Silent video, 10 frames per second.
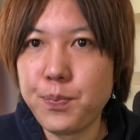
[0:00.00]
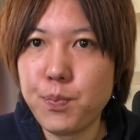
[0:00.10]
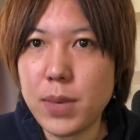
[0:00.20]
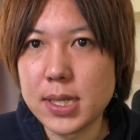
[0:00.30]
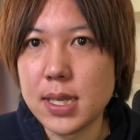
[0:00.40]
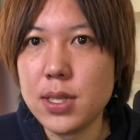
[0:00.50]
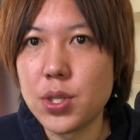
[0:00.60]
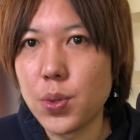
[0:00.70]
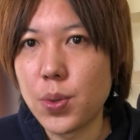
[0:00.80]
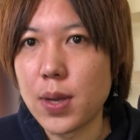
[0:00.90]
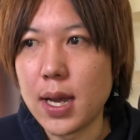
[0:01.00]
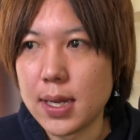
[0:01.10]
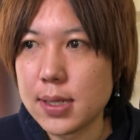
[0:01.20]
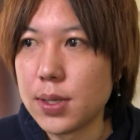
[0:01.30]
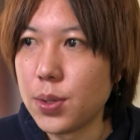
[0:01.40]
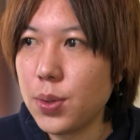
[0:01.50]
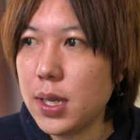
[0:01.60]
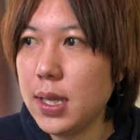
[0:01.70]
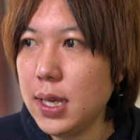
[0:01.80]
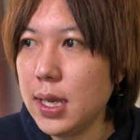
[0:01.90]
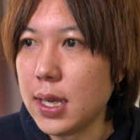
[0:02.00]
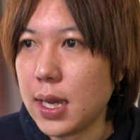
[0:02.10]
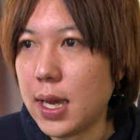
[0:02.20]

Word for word: まあ、洗浄とかする時に、